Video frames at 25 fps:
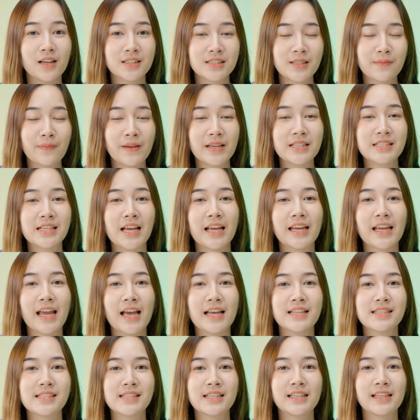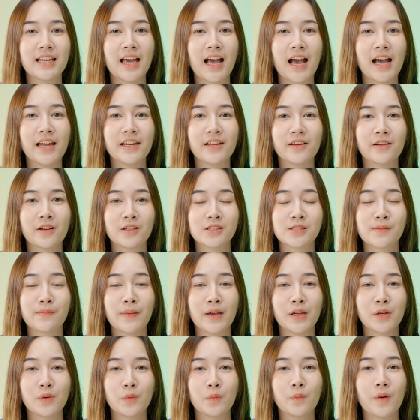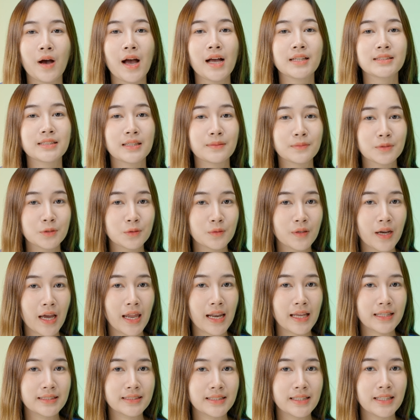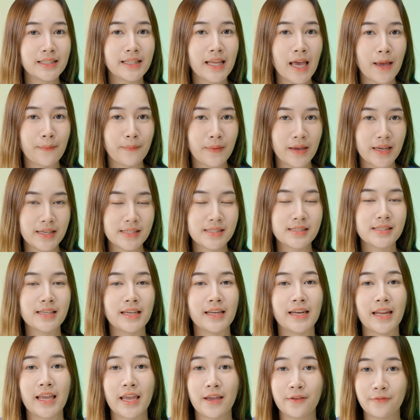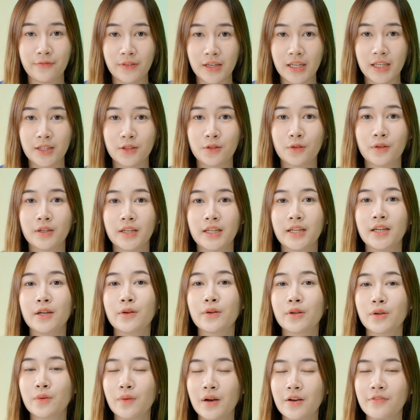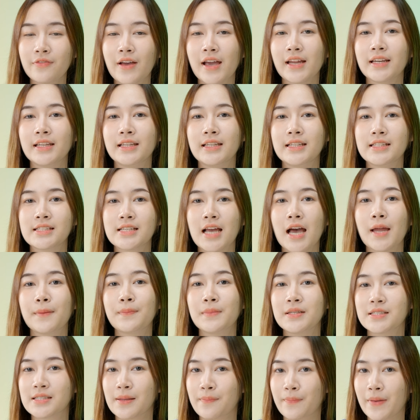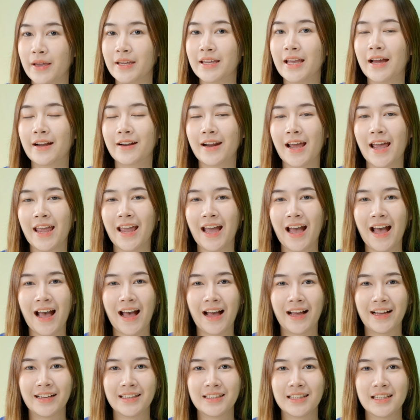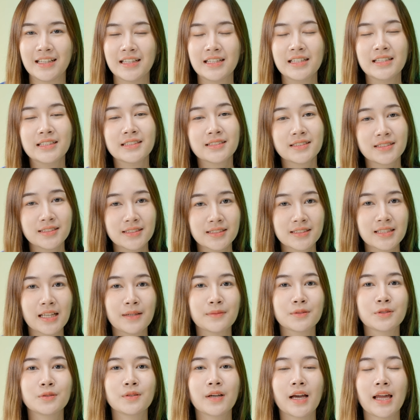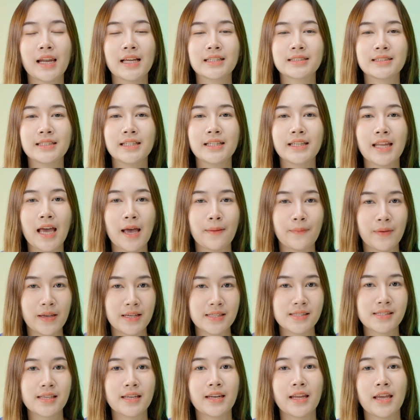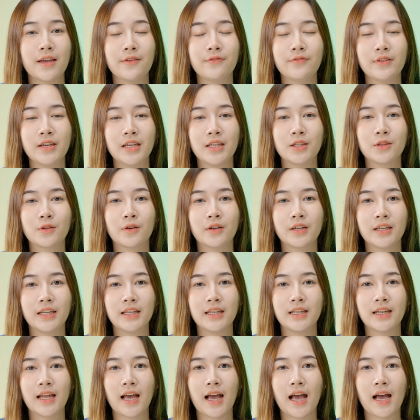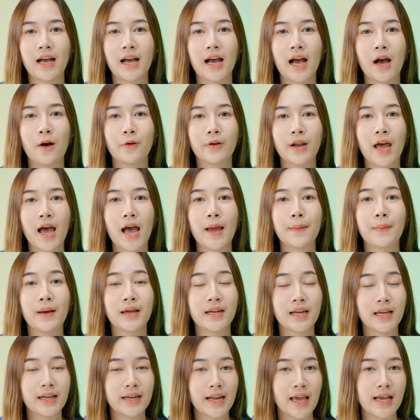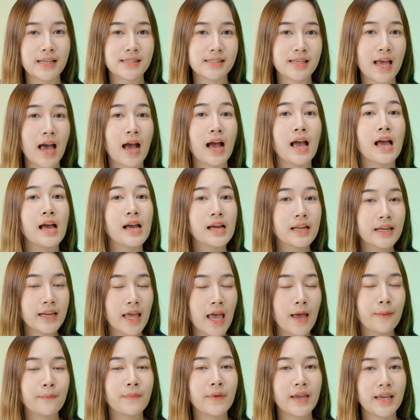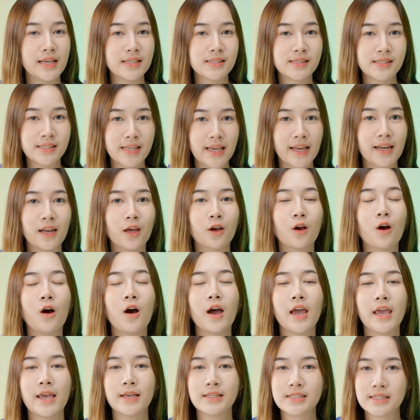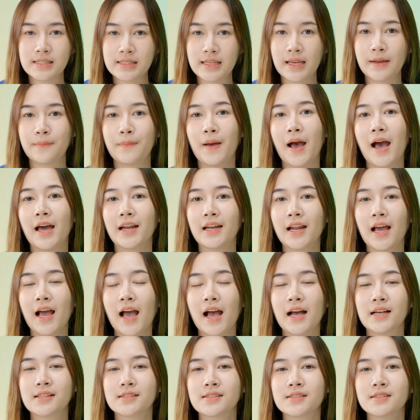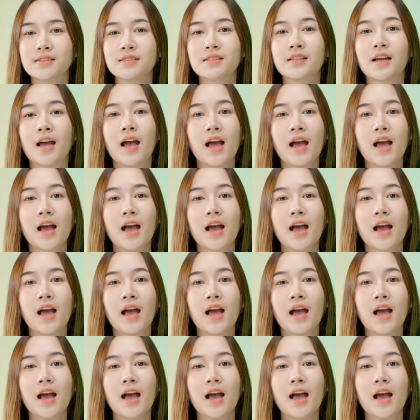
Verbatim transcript: อนจะไปใช้งานจริงนะคะ เดี๋ยวเราจะไปดูว่า Samsung Galaxy Tab S7 FE ตัวนี้หรือว่า Fan Edition มีสเปคอย่างไรค่ะ ซึ่ง Samsung Galaxy Tab S7 FE ตัวนี้นะคะ เขาได้พัฒนาจากแท็บ S7 แล้วก็ S7 Plus ค่ะ ซึ่ง